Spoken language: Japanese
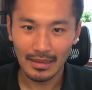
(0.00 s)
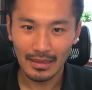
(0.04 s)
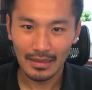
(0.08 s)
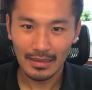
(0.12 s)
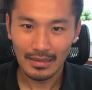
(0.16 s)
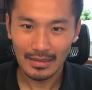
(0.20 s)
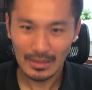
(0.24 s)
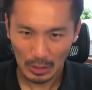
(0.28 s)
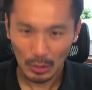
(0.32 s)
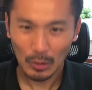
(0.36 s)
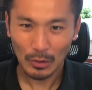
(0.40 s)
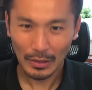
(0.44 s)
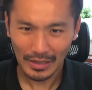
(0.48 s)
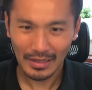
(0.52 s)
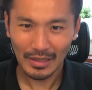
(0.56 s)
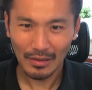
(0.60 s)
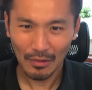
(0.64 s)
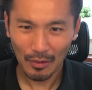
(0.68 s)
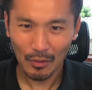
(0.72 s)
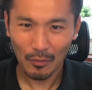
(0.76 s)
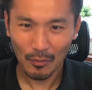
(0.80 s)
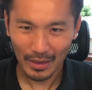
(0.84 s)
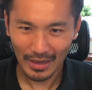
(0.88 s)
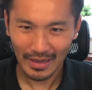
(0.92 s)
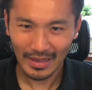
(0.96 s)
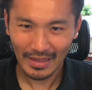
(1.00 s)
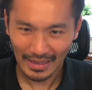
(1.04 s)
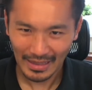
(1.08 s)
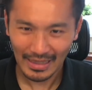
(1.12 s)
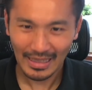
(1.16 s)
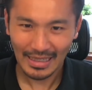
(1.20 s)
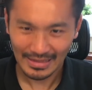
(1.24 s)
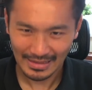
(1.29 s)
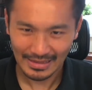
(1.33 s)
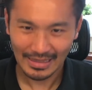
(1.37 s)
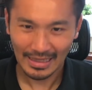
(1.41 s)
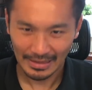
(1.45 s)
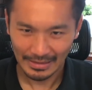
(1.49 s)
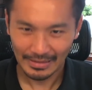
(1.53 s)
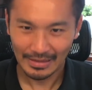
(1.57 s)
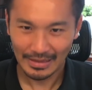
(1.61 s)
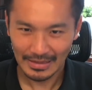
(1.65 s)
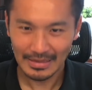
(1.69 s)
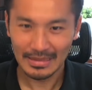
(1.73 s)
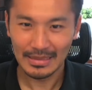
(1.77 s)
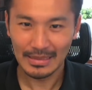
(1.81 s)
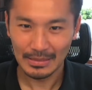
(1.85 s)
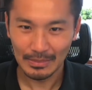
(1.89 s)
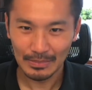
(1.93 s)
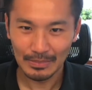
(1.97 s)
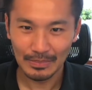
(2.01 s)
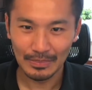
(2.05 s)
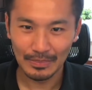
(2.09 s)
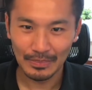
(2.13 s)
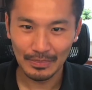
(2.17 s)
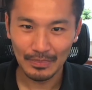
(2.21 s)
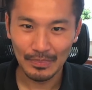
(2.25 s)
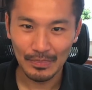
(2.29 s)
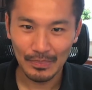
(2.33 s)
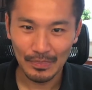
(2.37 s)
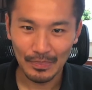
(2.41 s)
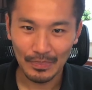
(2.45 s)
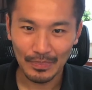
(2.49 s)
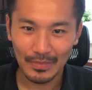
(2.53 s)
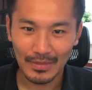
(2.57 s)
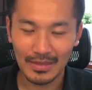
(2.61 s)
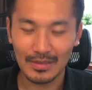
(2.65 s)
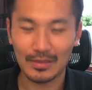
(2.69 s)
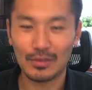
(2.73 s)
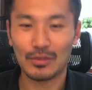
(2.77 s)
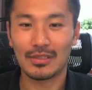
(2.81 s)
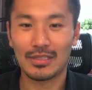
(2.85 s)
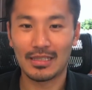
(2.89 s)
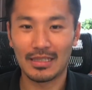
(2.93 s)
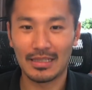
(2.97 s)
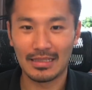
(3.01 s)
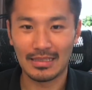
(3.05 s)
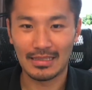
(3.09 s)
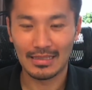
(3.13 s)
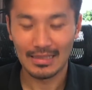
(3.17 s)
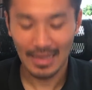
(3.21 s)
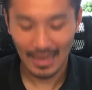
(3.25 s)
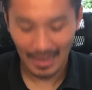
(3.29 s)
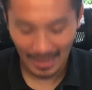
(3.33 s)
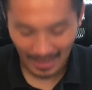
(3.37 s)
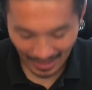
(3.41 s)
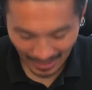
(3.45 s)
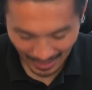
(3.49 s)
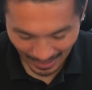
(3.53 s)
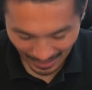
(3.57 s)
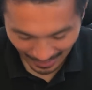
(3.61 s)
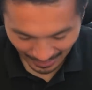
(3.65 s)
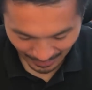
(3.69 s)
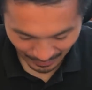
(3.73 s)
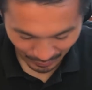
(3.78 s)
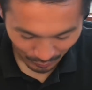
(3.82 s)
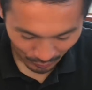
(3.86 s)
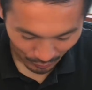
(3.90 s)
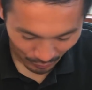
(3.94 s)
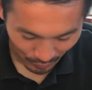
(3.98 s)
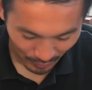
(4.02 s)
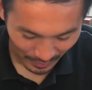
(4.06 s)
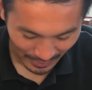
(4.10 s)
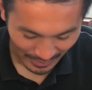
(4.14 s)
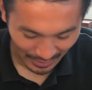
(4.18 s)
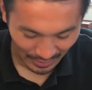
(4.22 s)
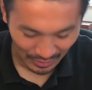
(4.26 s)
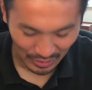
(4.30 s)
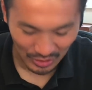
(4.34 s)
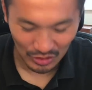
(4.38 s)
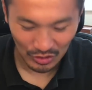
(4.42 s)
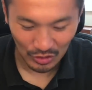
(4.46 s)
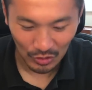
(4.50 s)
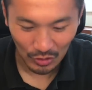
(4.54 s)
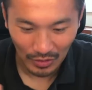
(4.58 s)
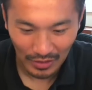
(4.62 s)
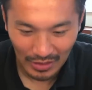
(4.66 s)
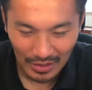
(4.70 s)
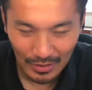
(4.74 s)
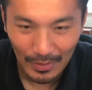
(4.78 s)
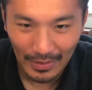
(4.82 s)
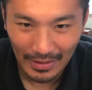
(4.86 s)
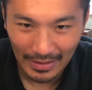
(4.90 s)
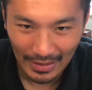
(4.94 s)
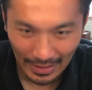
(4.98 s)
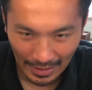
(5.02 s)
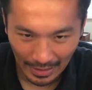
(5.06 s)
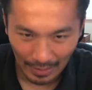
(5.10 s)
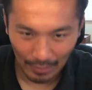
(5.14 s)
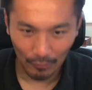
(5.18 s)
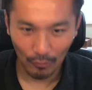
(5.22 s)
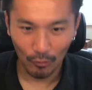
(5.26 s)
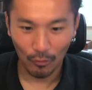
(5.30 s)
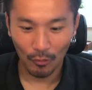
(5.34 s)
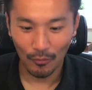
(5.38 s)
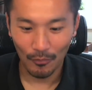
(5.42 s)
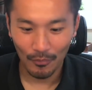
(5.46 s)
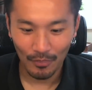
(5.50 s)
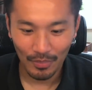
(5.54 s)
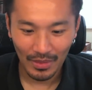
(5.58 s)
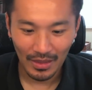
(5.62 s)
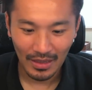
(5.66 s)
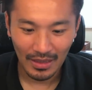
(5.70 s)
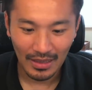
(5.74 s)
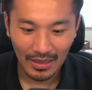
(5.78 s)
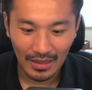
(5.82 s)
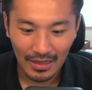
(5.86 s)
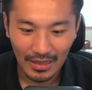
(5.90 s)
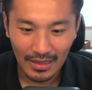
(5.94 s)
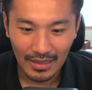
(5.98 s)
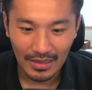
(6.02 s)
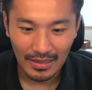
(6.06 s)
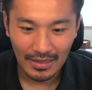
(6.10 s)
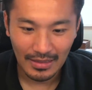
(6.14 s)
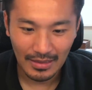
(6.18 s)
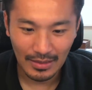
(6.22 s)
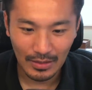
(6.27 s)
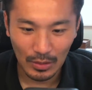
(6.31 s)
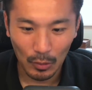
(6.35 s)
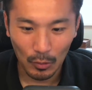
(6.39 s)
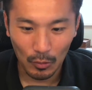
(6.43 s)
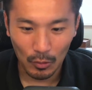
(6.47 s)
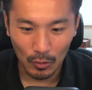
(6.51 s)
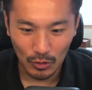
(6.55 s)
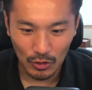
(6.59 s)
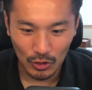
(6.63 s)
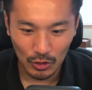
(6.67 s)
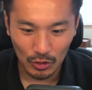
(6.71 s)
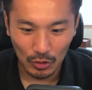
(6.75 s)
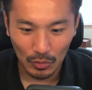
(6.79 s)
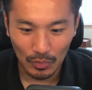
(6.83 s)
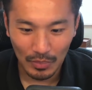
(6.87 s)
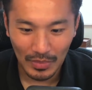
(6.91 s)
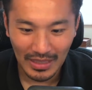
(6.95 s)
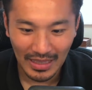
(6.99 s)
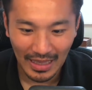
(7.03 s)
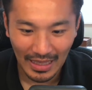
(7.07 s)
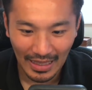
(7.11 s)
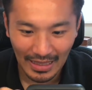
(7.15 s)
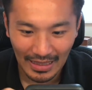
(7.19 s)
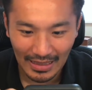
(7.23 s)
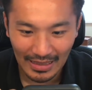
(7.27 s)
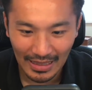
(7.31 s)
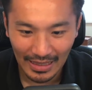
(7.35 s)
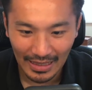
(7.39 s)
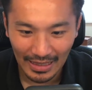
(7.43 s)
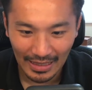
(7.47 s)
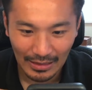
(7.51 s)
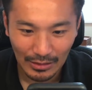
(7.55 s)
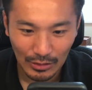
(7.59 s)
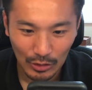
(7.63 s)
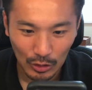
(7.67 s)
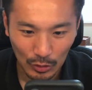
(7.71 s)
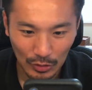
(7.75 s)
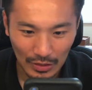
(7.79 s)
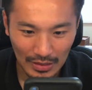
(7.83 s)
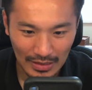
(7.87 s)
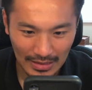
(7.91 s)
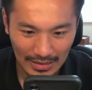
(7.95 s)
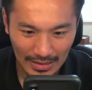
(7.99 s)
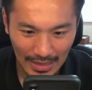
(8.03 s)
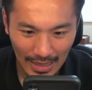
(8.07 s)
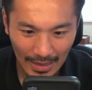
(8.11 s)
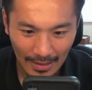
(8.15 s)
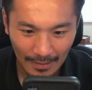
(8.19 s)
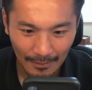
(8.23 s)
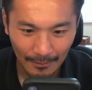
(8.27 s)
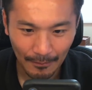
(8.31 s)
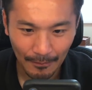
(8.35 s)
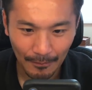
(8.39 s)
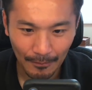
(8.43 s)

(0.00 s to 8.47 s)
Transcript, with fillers: それでは終わらなかったんです。そしてですね、あの、私のイベキャラを倉庫をちょっと見ていただくとですね、